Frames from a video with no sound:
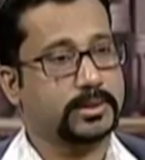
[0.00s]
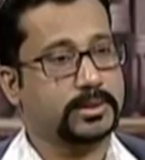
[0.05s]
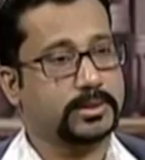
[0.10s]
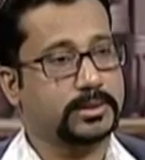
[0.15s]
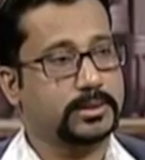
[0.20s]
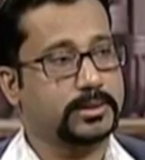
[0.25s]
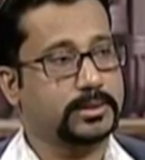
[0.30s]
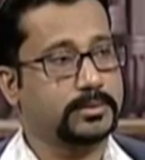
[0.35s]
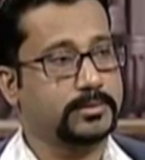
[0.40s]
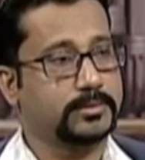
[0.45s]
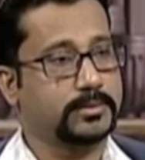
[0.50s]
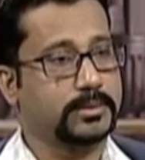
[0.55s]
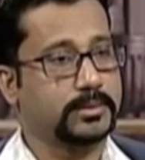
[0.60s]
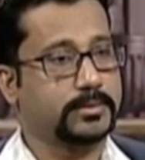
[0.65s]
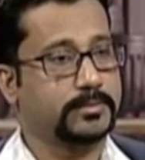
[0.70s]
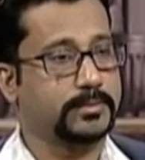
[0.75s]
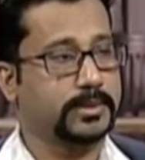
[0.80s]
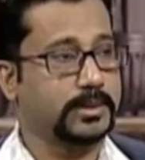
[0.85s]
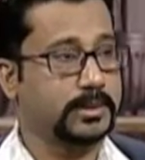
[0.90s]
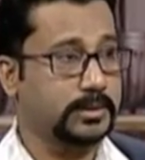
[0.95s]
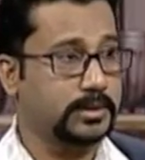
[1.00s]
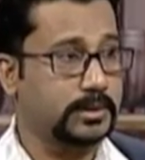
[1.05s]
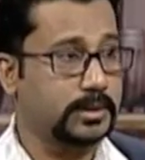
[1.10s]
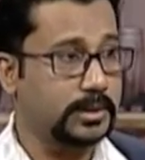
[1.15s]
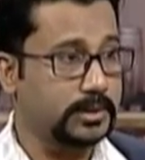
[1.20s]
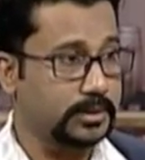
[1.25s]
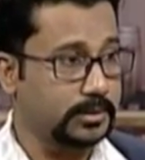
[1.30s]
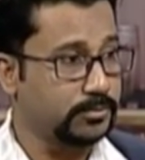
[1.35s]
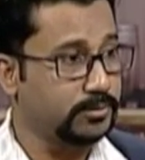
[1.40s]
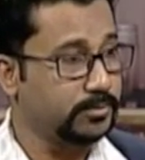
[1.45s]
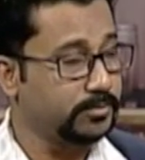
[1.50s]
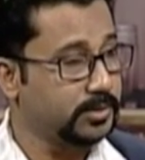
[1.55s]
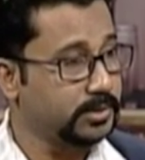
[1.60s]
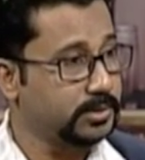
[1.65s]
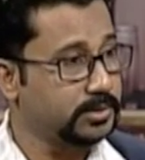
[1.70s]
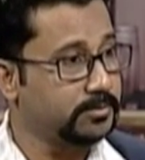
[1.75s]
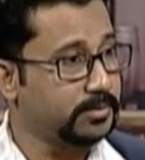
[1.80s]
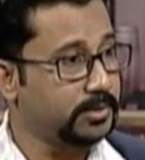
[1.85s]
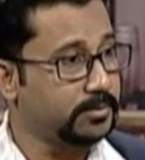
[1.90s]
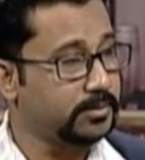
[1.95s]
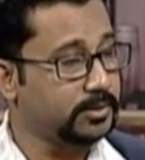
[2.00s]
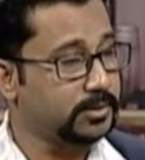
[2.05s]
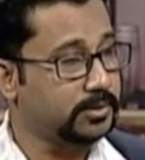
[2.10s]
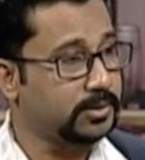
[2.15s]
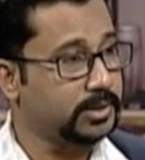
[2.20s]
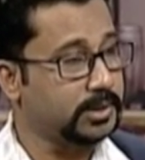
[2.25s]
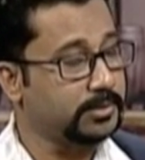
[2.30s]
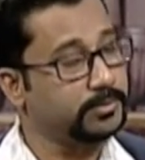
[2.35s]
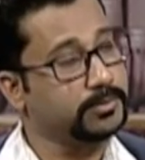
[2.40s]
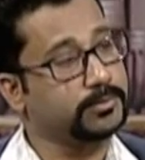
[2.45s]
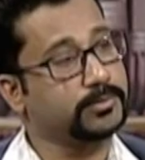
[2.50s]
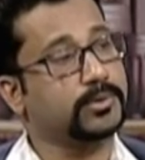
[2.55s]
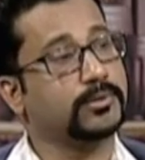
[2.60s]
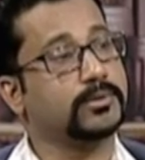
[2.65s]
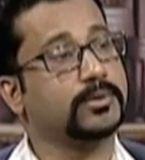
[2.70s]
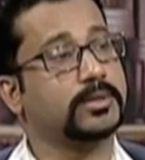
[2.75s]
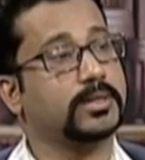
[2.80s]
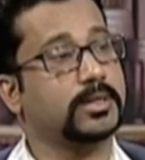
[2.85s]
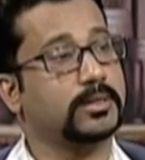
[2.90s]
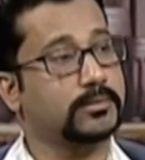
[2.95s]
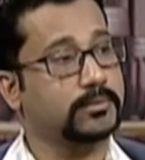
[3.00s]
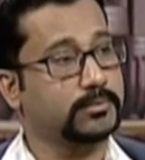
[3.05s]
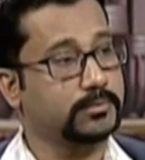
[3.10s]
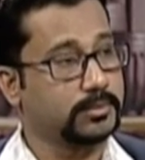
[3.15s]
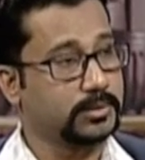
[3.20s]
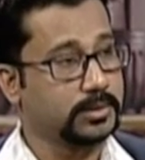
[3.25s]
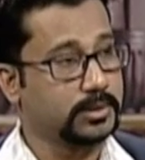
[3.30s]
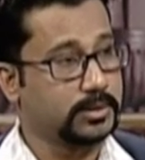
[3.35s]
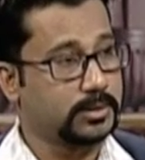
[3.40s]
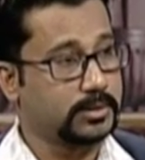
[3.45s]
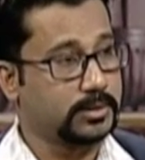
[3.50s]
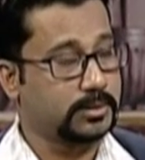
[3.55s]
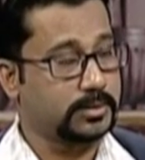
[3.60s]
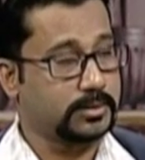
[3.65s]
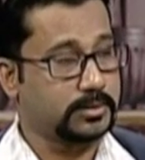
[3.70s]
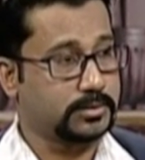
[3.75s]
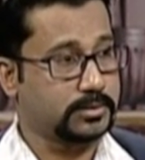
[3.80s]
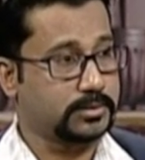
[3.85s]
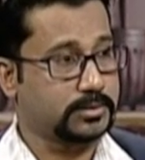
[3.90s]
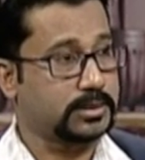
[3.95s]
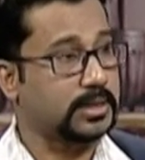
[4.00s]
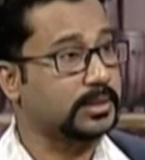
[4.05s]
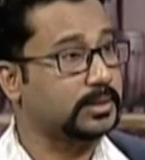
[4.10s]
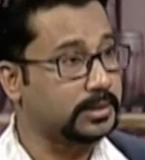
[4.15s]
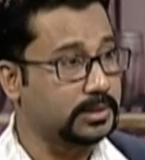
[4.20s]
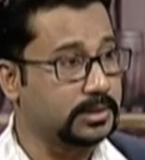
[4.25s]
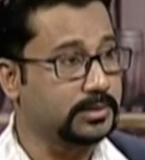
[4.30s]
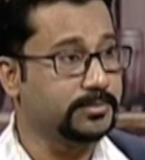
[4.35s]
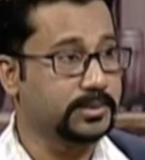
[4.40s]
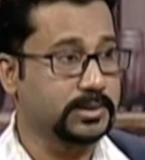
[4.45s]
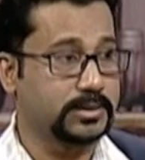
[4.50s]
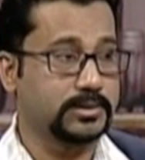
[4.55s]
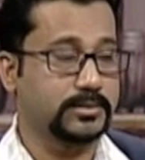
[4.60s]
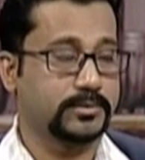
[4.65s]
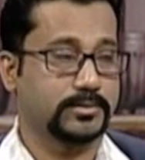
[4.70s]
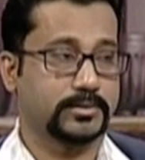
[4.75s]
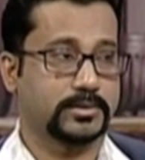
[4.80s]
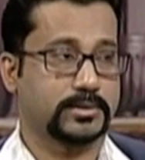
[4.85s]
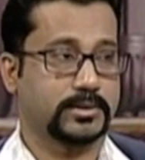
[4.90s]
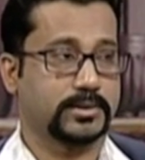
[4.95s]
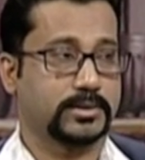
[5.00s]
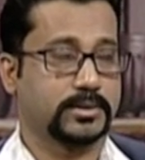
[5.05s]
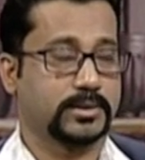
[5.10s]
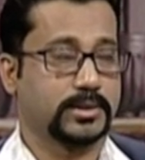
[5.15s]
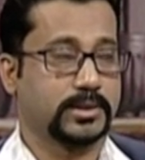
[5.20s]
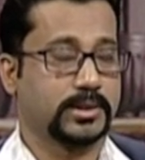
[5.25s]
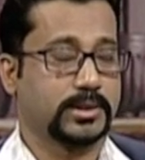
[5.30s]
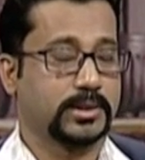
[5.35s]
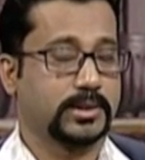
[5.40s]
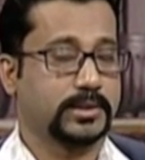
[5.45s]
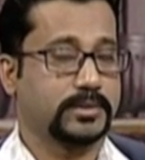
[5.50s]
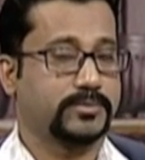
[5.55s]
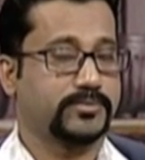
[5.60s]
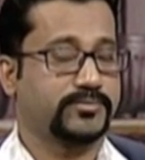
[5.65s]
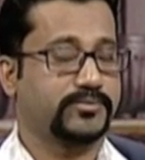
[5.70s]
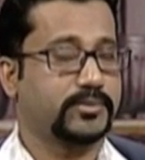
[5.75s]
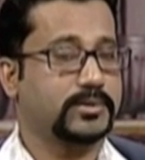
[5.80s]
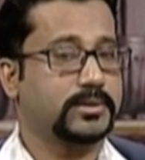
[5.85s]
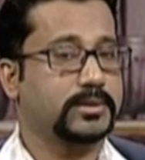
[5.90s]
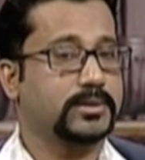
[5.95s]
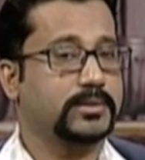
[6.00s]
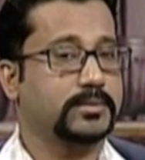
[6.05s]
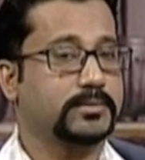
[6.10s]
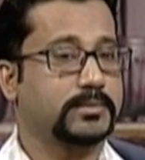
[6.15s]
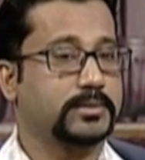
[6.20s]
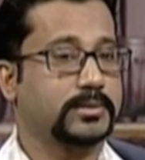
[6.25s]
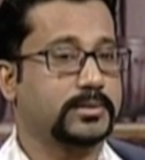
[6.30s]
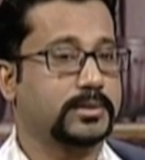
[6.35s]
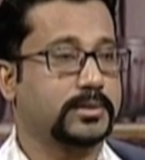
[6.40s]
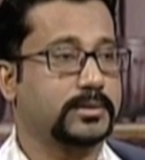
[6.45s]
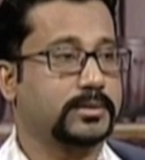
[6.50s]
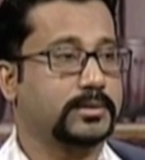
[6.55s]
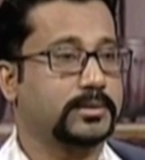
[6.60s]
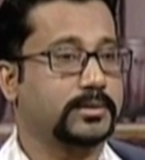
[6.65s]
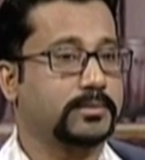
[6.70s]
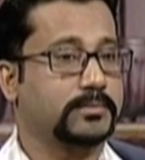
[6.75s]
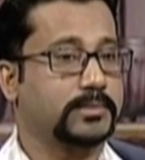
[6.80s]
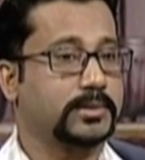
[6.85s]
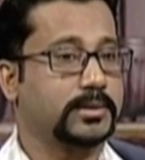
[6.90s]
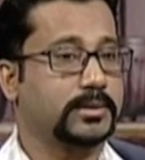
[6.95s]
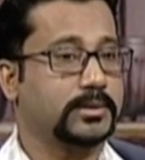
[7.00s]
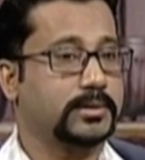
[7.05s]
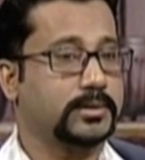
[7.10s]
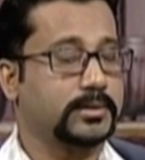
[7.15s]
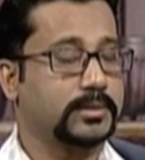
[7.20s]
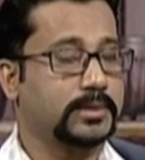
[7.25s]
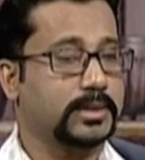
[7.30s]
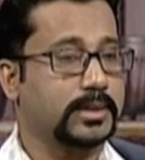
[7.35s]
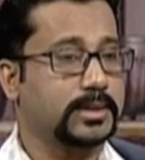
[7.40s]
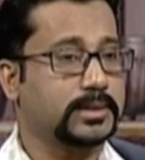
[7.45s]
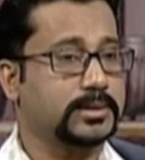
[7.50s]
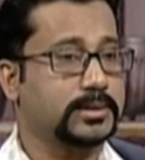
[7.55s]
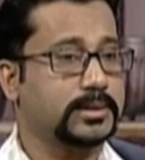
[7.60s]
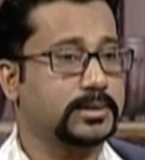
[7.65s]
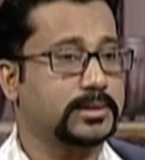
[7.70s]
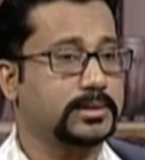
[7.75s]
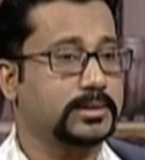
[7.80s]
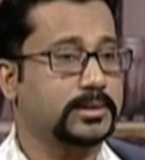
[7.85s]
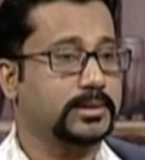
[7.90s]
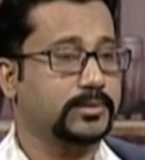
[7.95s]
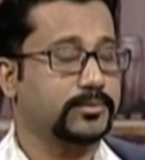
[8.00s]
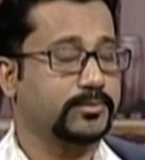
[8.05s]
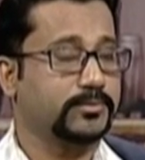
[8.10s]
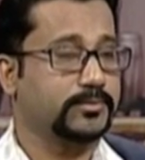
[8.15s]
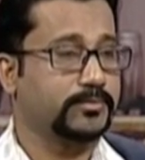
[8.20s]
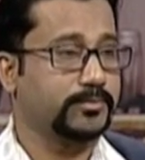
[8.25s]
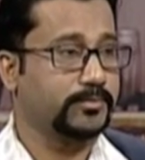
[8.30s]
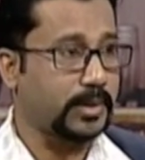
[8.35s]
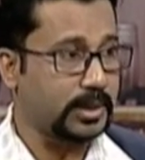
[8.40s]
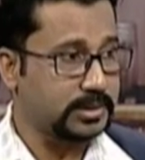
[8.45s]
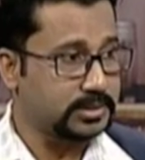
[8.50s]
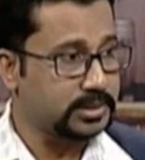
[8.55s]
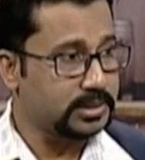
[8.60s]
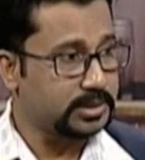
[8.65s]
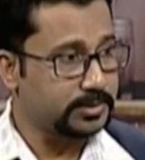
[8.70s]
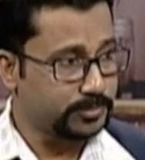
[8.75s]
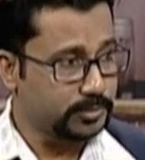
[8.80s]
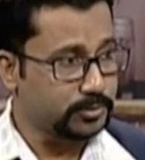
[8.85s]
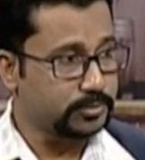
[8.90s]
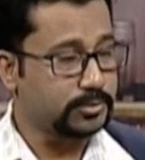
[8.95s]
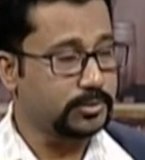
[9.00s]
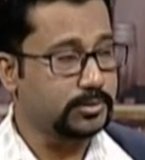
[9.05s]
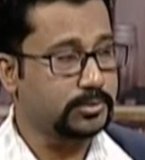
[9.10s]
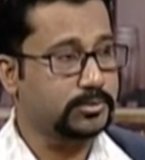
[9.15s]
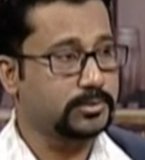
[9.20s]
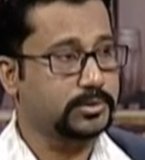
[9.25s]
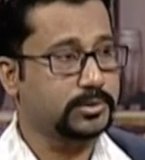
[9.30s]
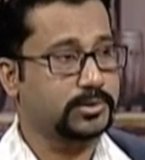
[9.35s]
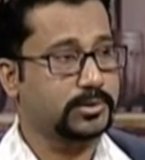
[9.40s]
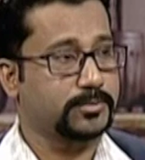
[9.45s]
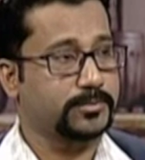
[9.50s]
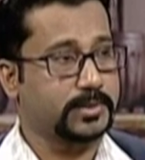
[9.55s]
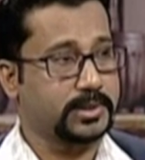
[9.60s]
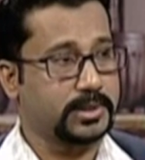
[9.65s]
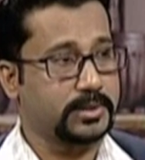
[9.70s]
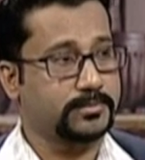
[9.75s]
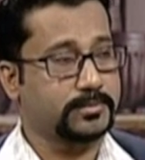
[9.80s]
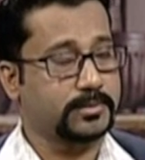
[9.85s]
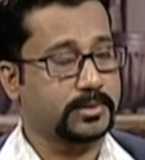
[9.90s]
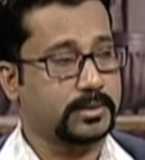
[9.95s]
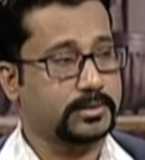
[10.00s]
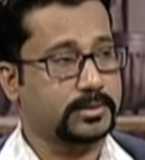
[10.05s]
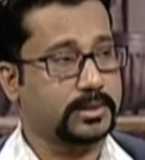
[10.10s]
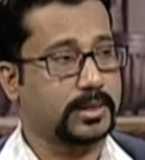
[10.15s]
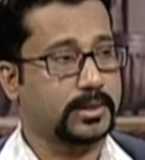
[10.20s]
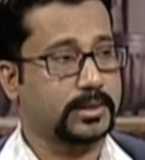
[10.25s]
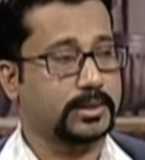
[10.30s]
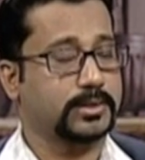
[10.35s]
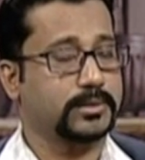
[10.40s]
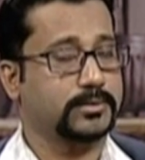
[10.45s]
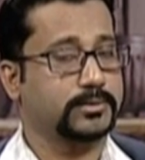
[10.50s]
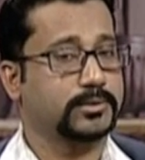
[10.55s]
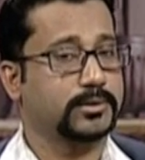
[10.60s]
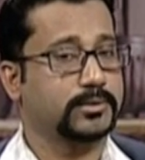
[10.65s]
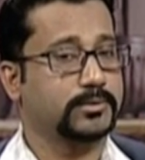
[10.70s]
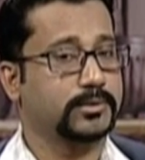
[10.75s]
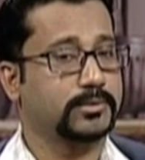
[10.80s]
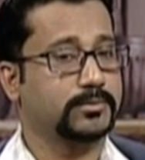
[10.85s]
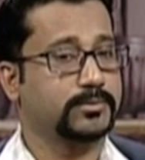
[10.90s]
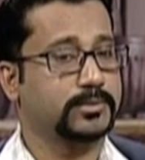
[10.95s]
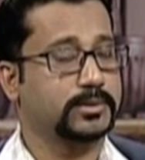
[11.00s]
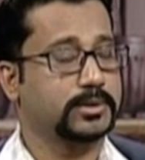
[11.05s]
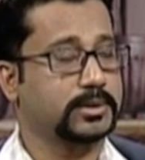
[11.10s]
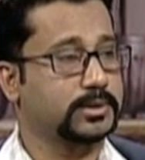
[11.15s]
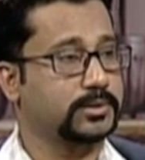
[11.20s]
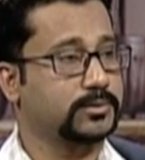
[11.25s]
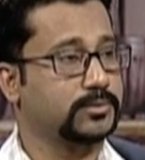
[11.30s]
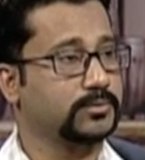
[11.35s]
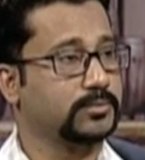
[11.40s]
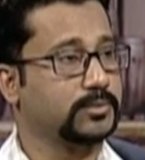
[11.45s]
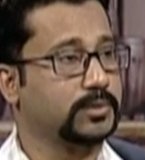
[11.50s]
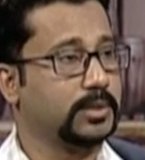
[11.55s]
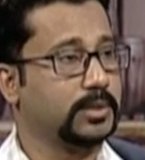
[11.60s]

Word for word: ক্ষেত্রেই মেয়েরাই এগুলো বেশি ব্যবহার করে এবং ব্রণটাও তাদেরই বেশি হচ্ছে ফলে মানে দেখা যায় যে বাজারের প্রচলিত যেসব ক্রিম থাকে সেগুলোর মধ্যে কিছু